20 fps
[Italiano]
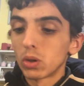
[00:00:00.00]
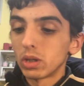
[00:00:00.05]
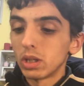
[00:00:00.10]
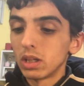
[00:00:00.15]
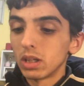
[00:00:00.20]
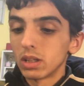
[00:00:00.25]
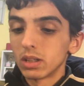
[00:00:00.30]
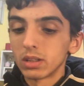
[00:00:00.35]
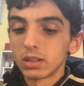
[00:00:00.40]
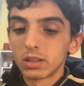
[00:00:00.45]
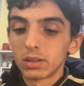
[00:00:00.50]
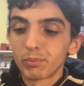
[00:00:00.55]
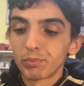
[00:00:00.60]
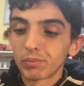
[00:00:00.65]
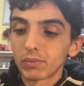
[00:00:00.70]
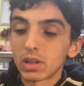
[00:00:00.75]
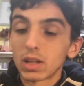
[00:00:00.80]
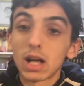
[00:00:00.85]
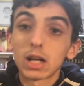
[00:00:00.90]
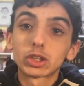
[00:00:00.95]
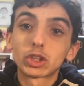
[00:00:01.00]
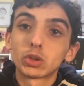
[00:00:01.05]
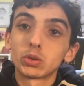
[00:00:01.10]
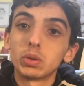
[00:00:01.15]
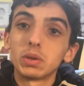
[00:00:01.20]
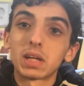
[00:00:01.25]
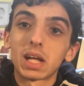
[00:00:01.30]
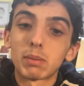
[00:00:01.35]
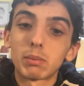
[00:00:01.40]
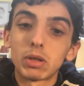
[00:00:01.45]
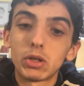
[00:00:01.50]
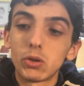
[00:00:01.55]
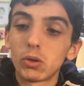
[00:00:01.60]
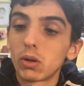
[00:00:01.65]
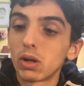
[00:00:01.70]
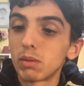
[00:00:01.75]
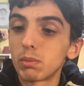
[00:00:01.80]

l'Action di Carmagnola,